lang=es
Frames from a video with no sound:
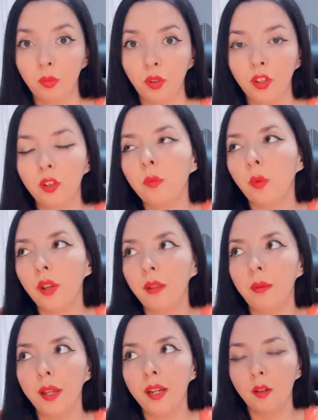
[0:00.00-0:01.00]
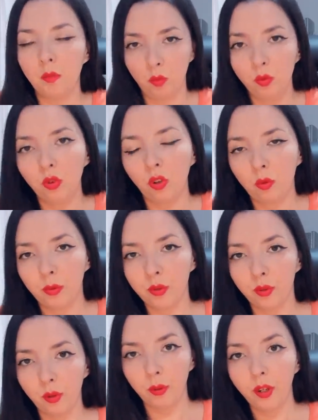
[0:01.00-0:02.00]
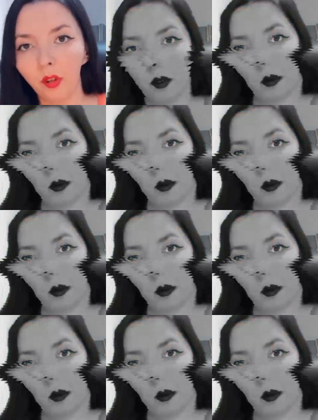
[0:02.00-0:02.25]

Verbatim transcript: ¿Por qué no puede ver el mundo como yo lo veo?